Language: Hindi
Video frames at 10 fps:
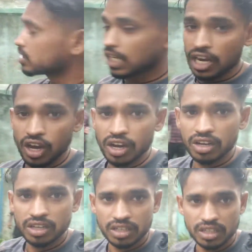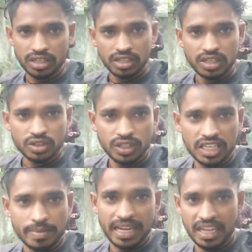चलो तो
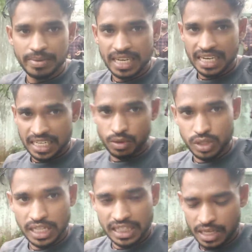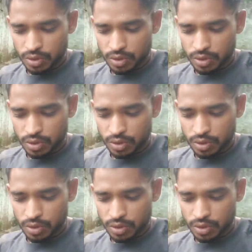देखिए बाला भी आ गया उछलते